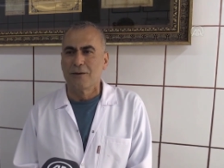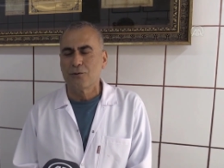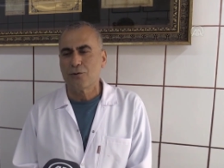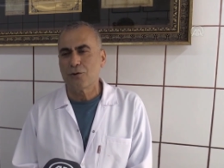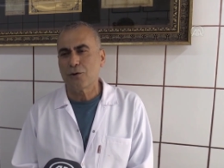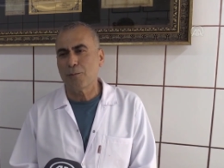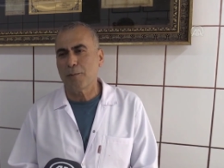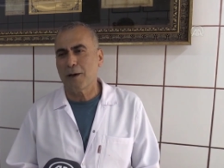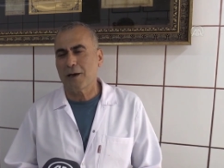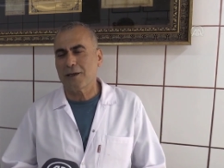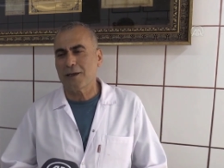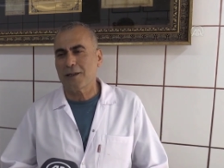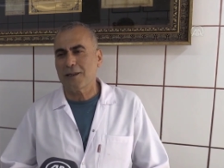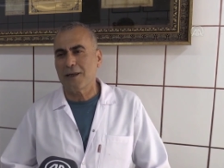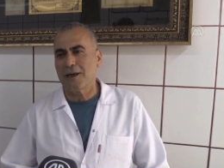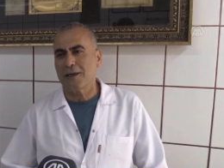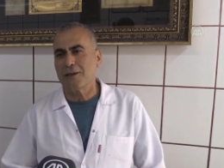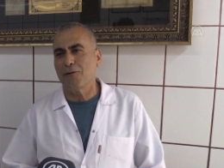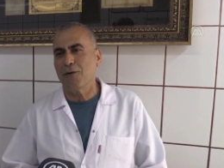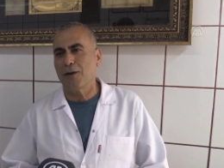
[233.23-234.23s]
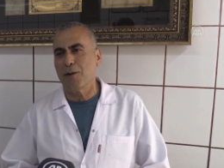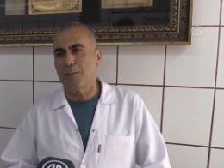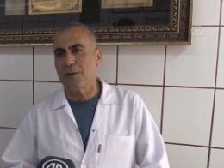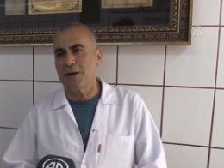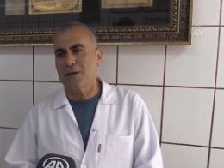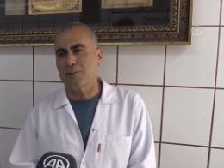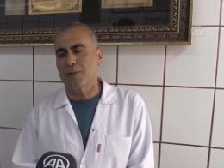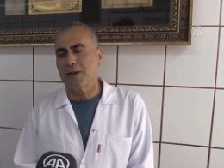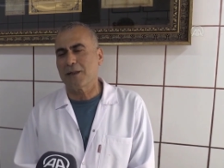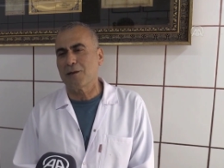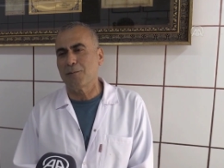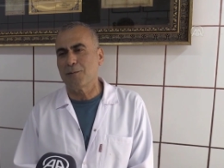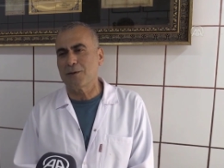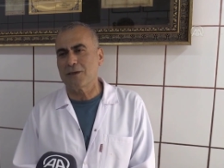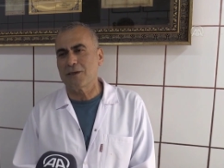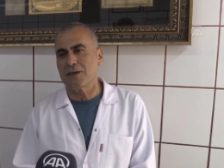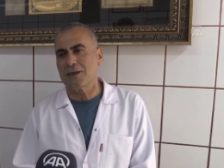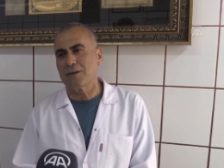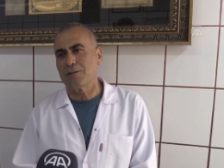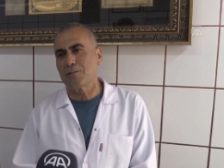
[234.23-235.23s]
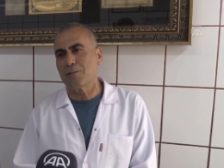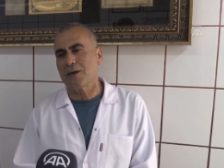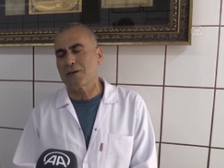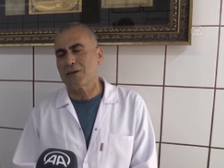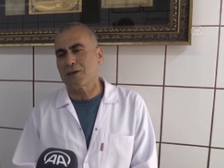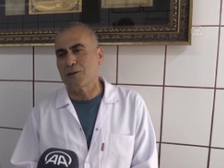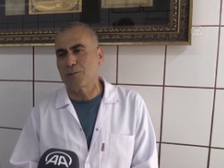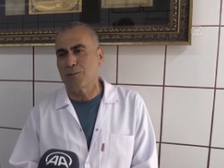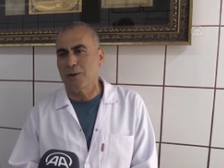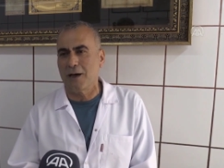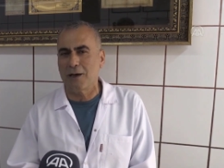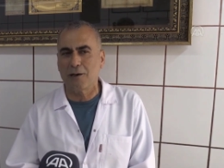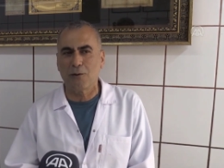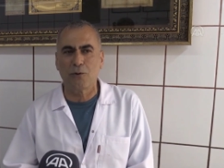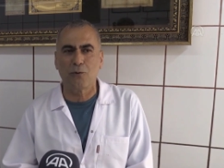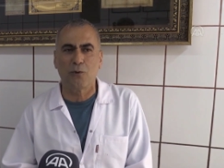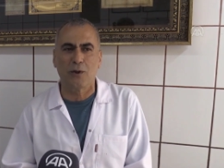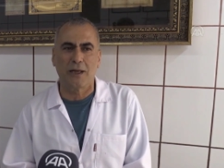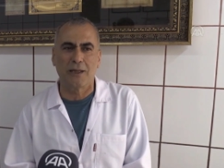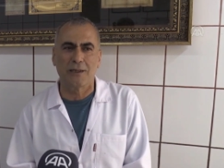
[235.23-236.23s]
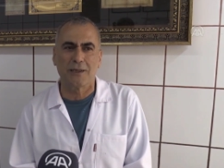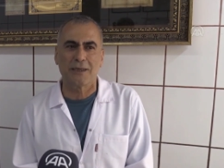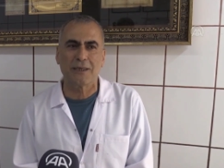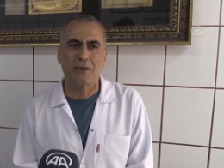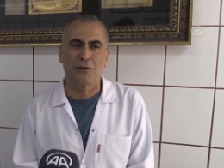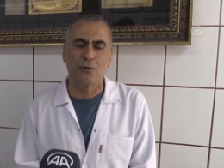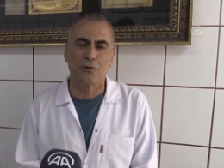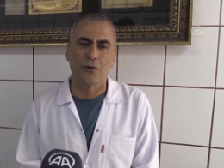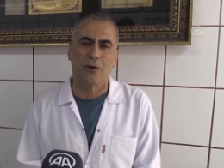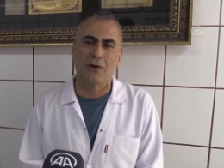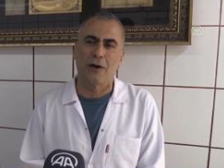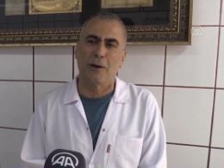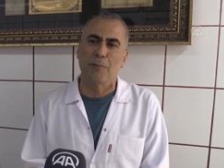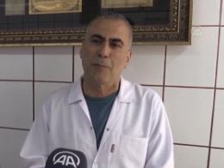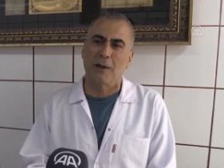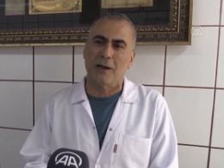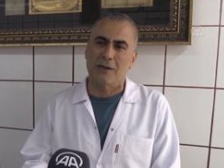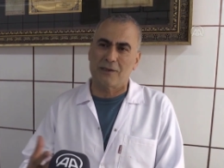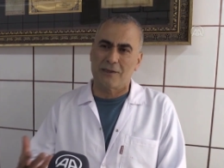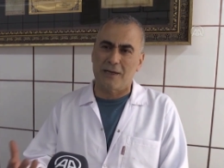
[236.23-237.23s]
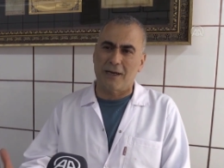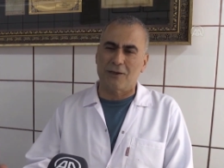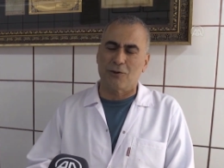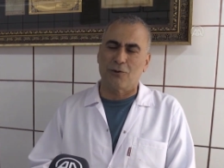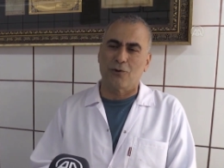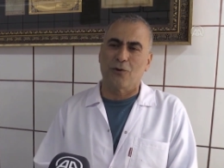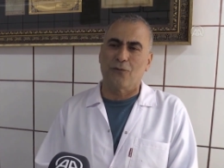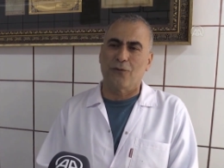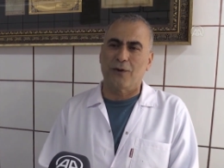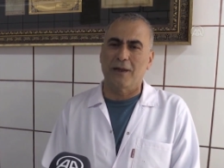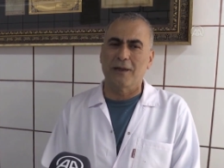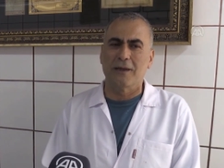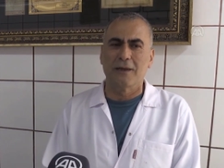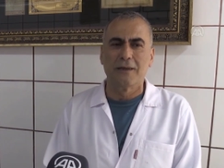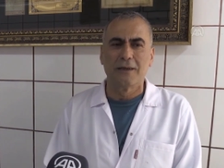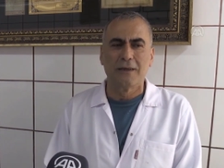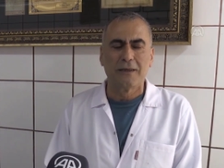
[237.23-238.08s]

Çünkü marketlerde falan biraz beklemesi için biraz kimya olaylara giriyor. Ambalajlar giriyor falan.